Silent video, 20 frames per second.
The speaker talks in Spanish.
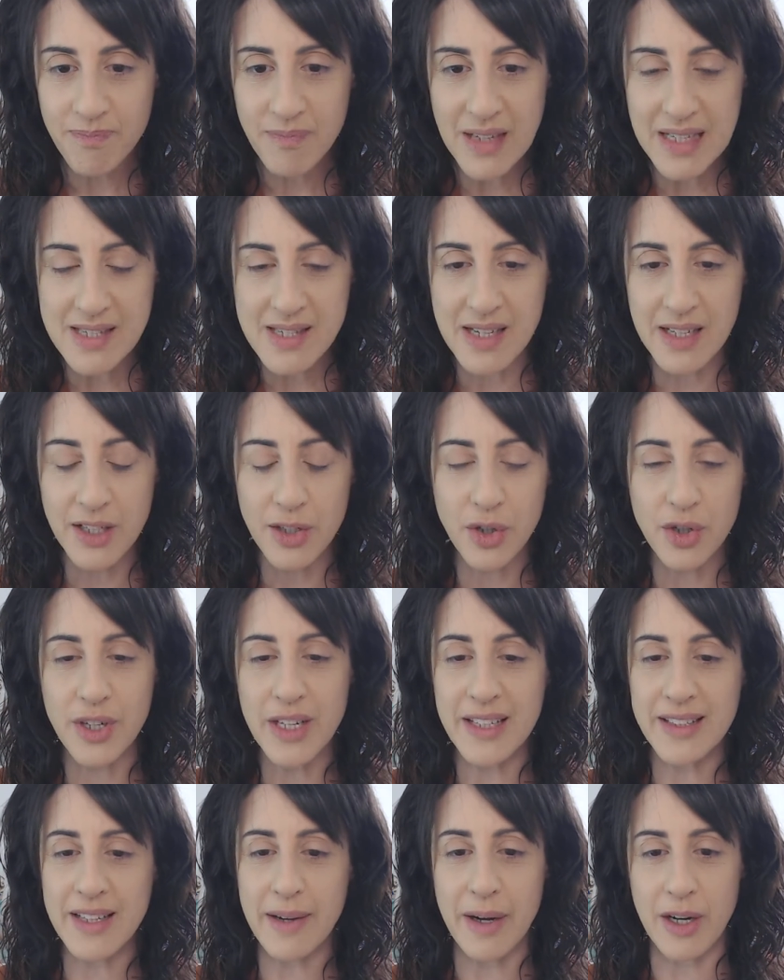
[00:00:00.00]
Sí, no
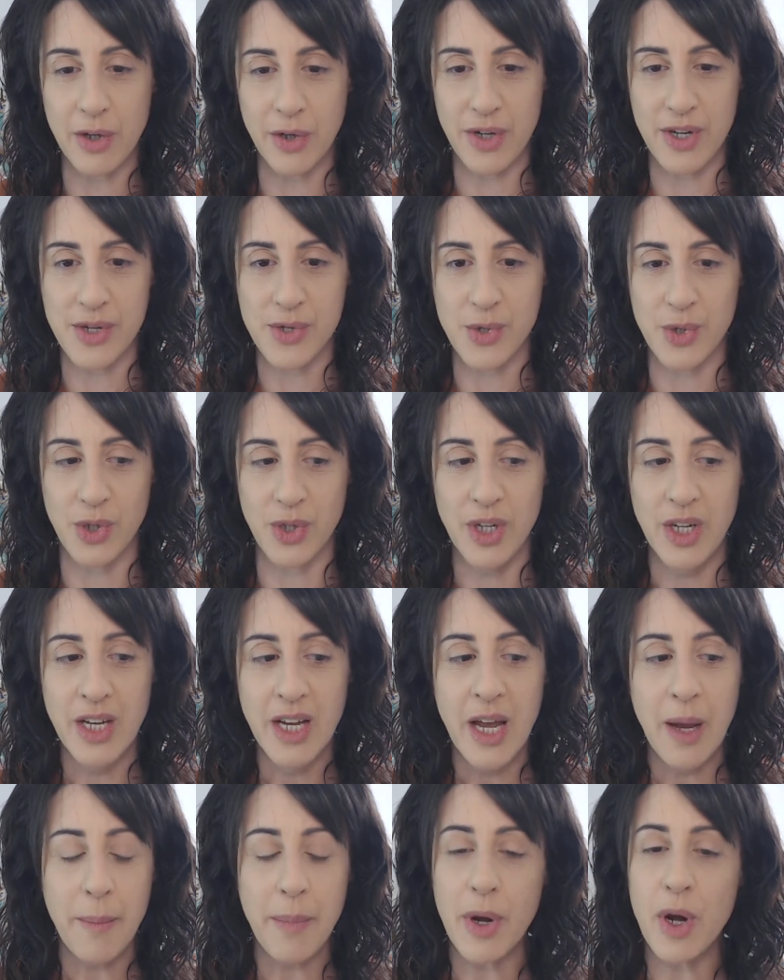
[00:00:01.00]
conectaba con eso.
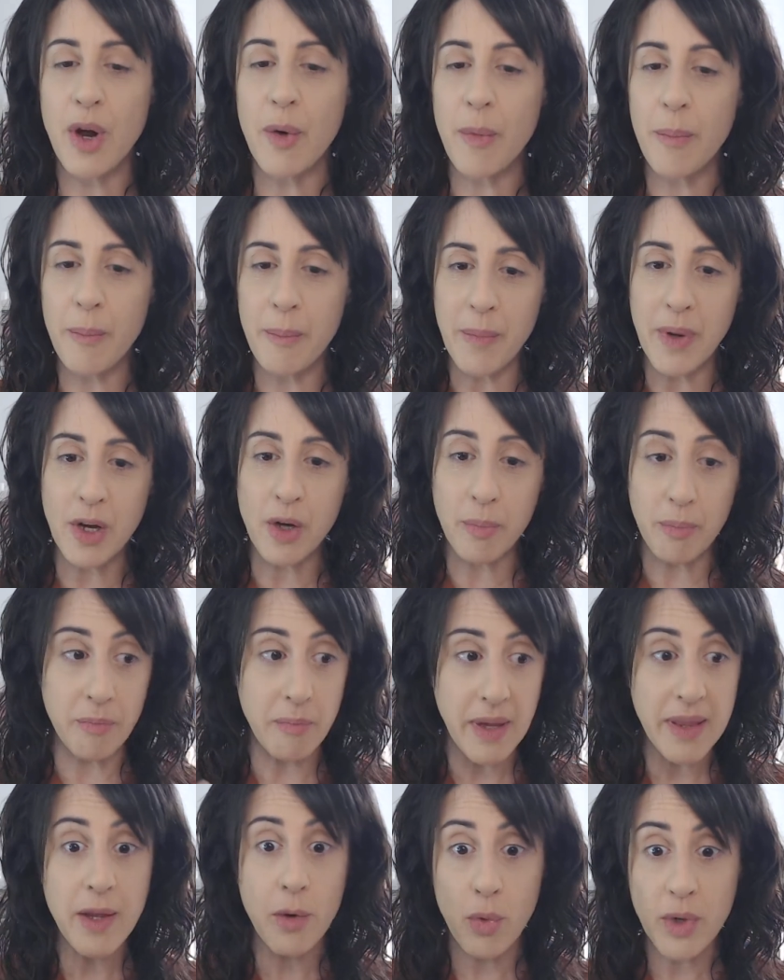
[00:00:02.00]
Pero
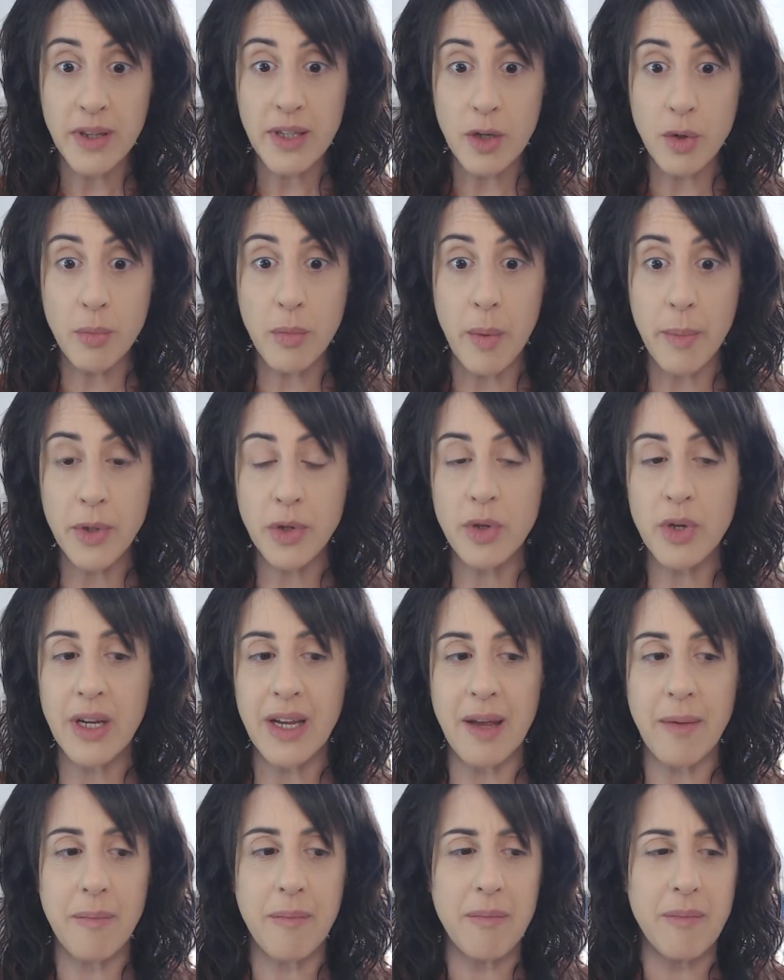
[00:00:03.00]
me, di cuenta en un momento en
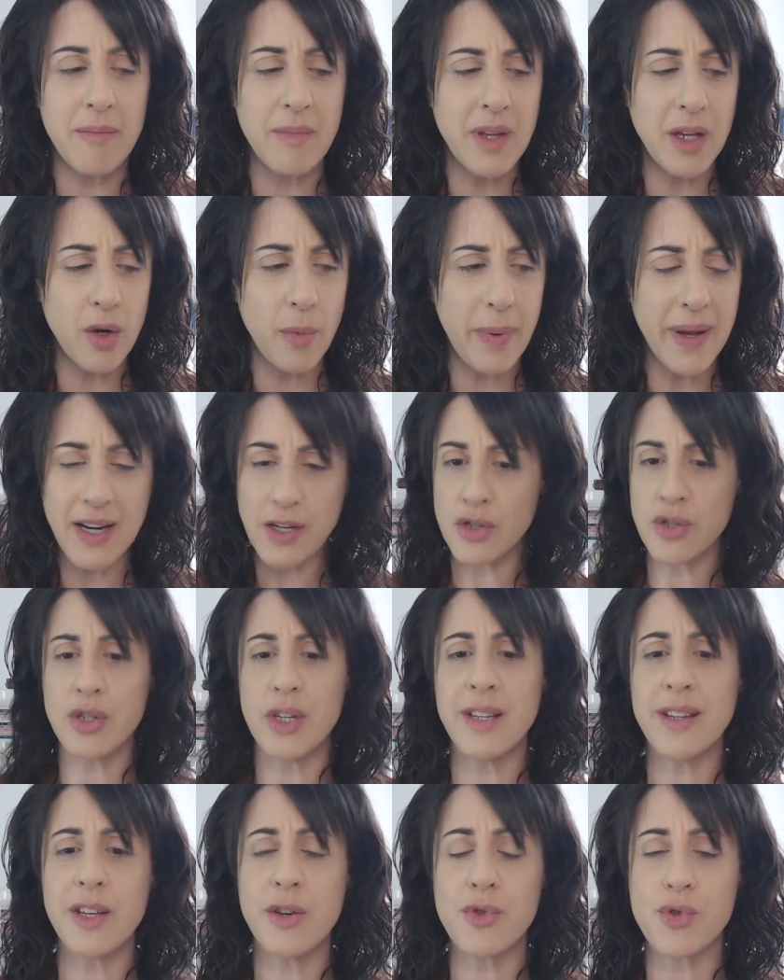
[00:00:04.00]
que digo, para,
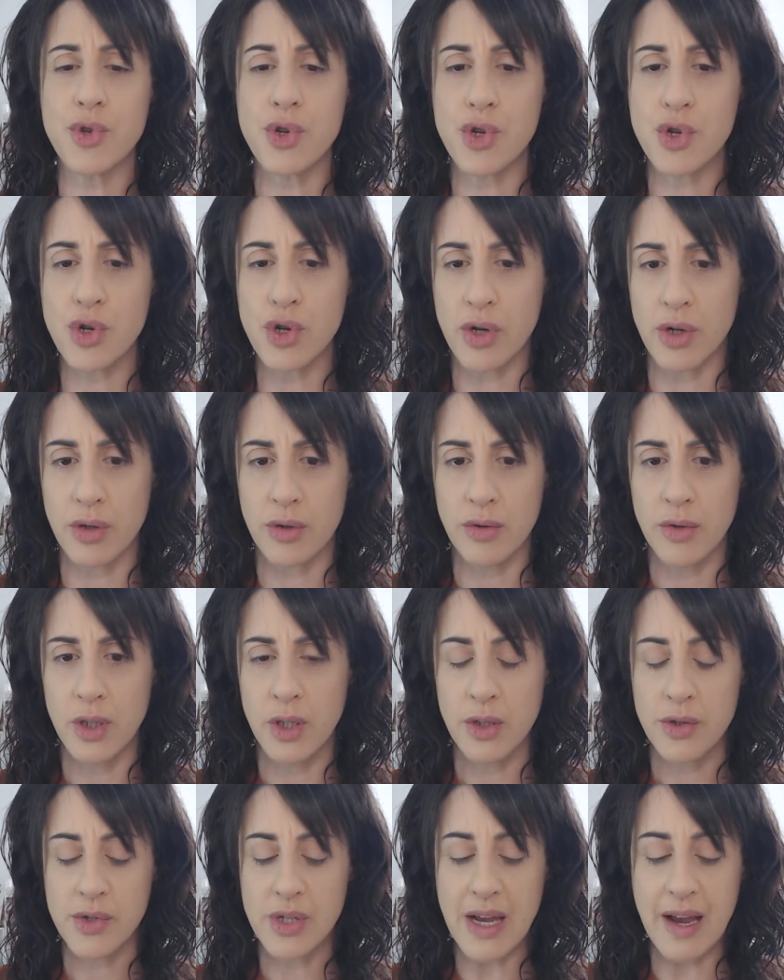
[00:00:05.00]
esta no soy yo.
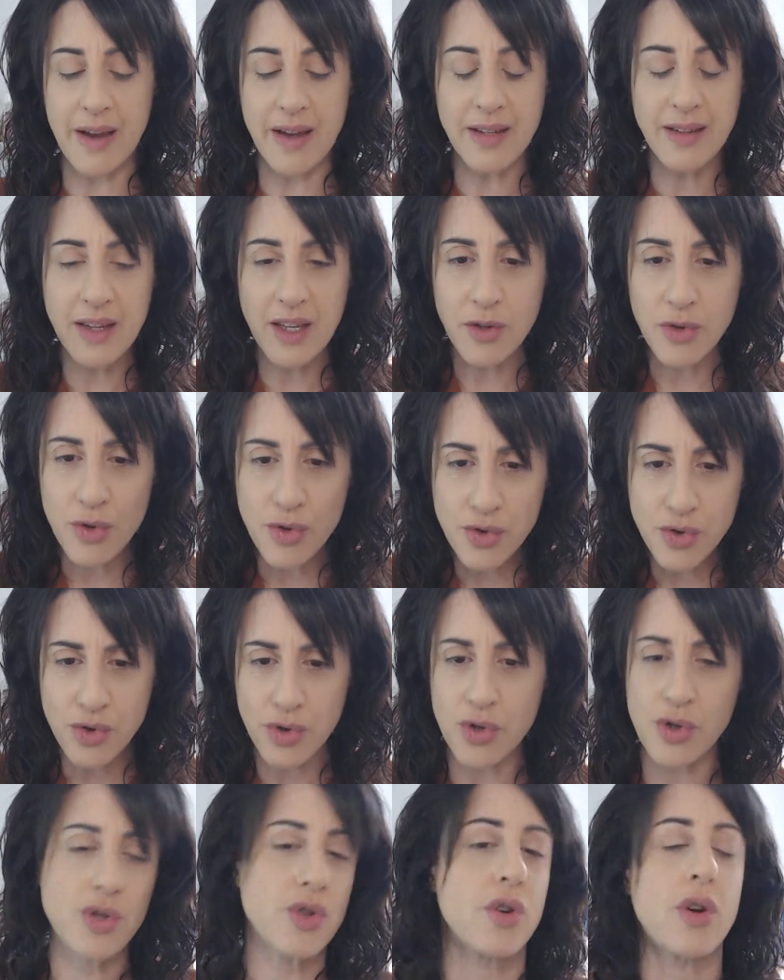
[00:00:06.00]
O sea, esta no
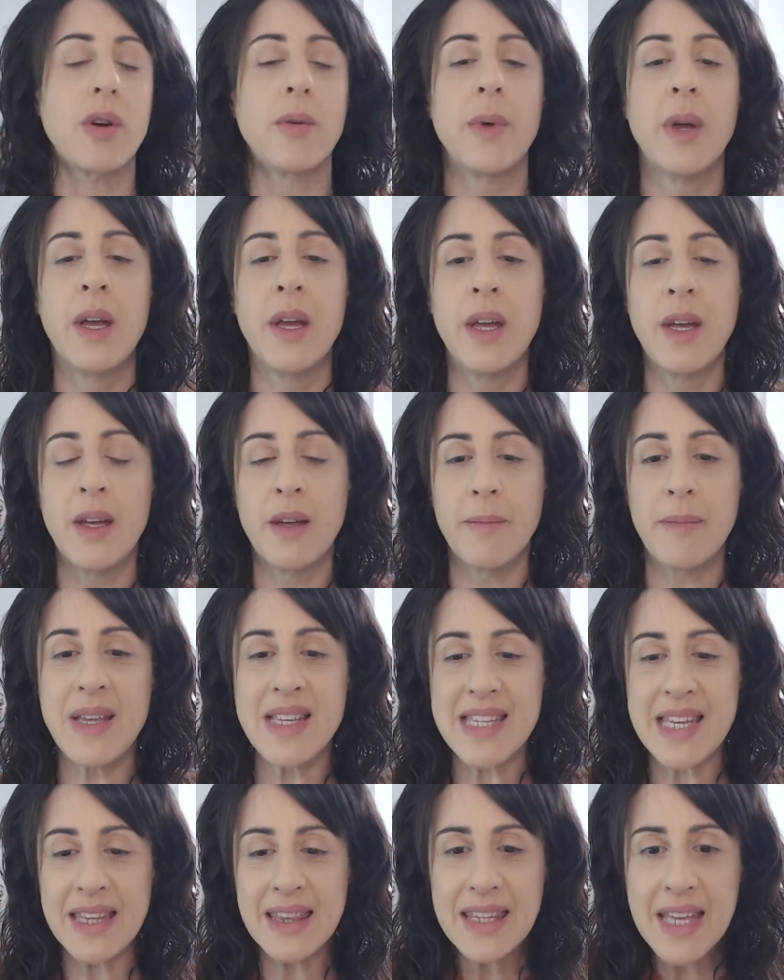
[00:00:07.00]
soy yo. Me
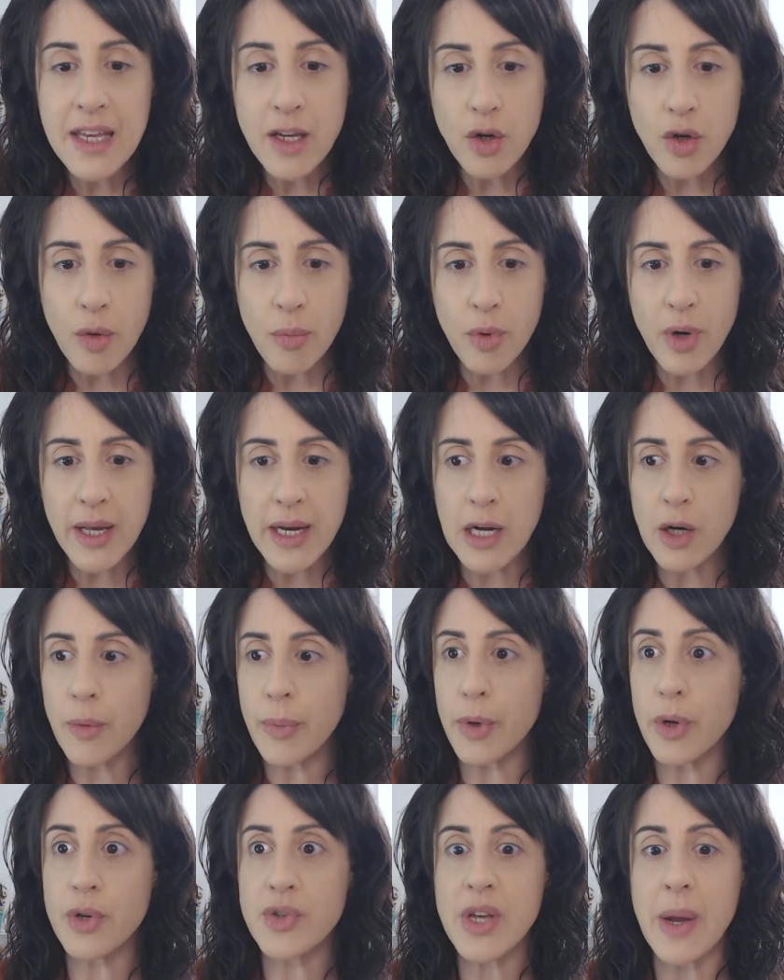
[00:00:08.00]
sentía incómoda en algo,
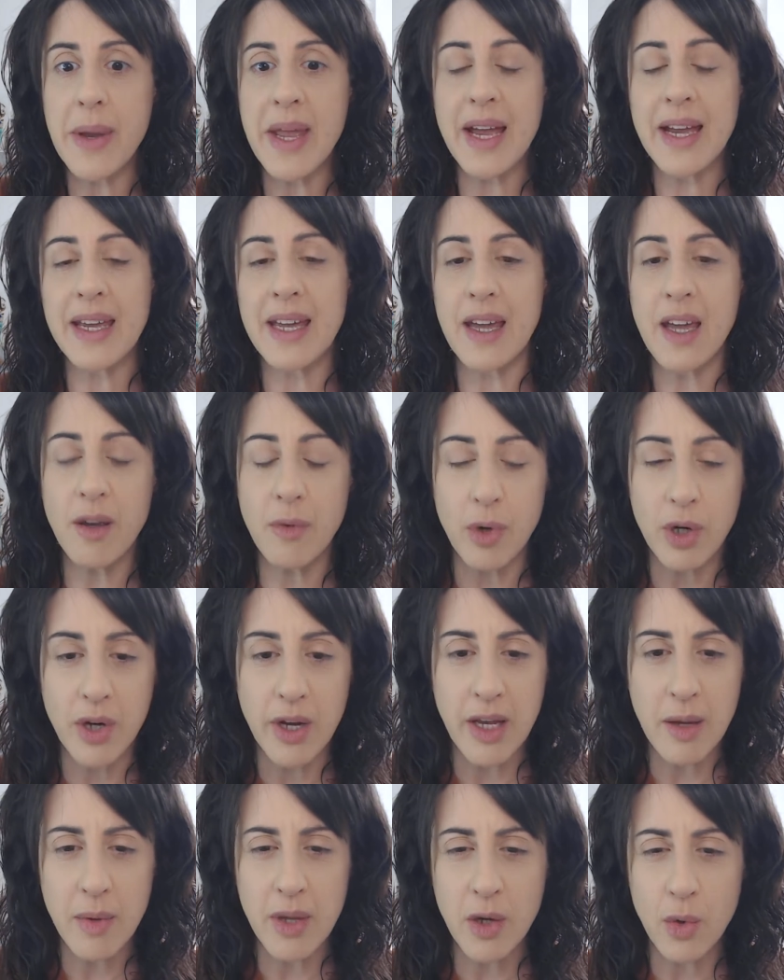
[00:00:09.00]
pero no sabían qué. bueno,
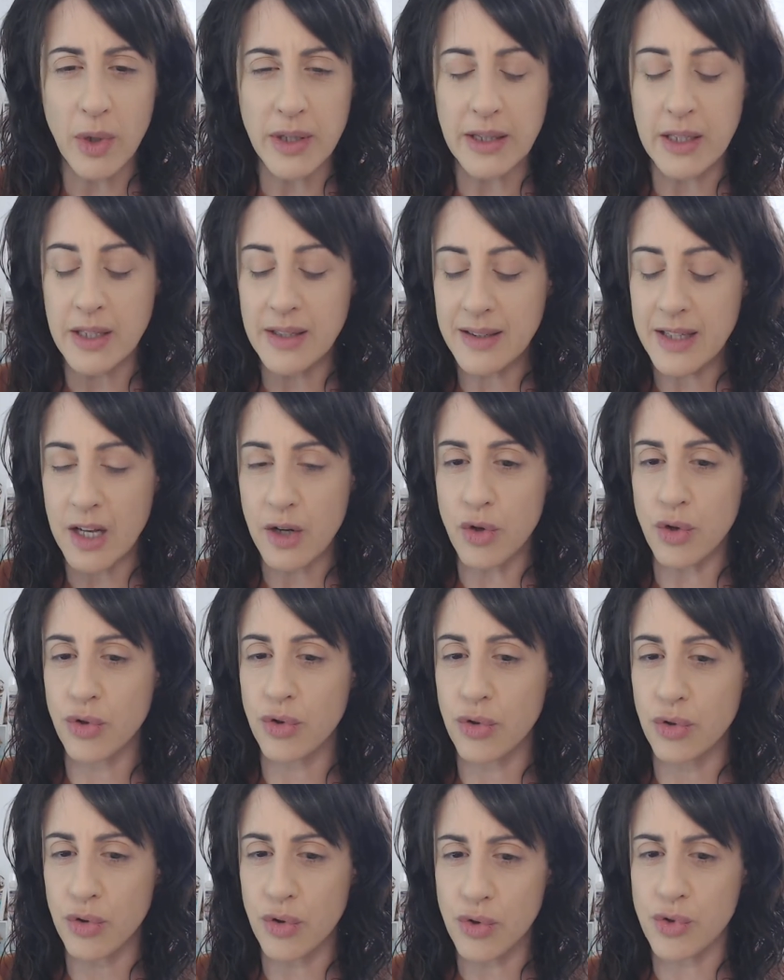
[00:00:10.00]
ahí me di cuenta, esta no,
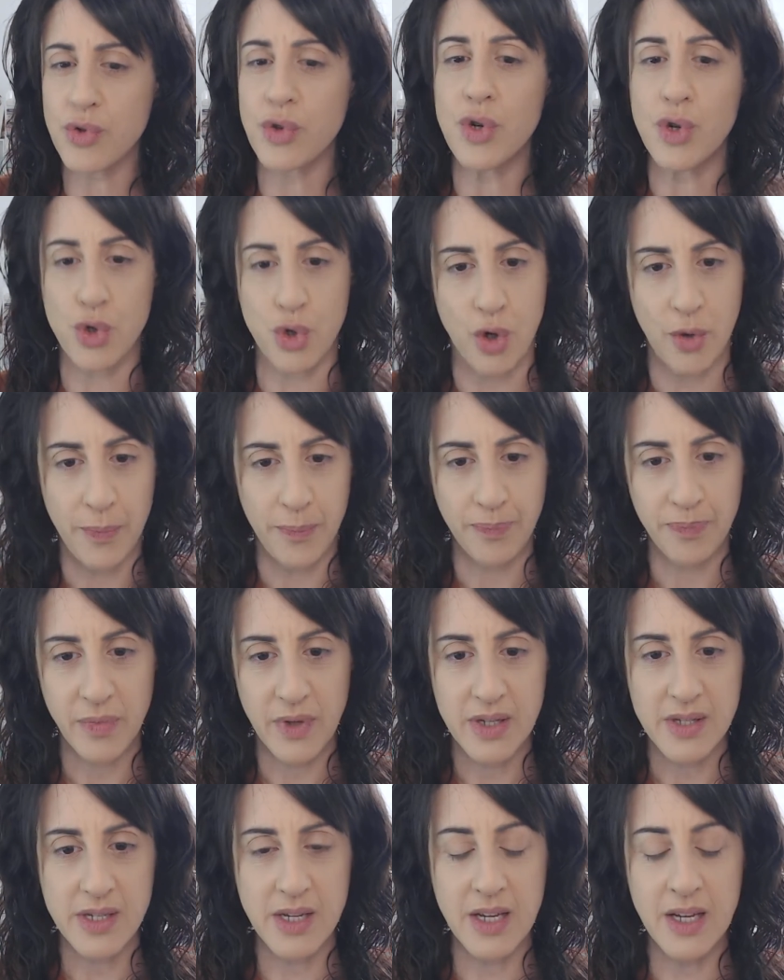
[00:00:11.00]
no soy yo,
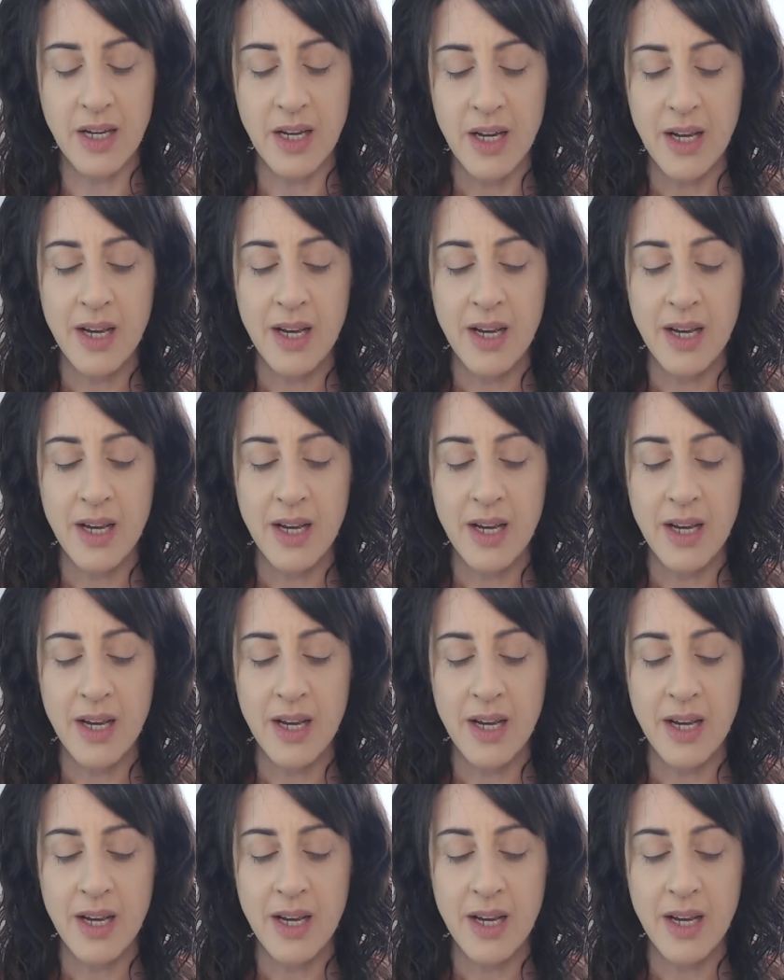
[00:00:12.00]
¿sí?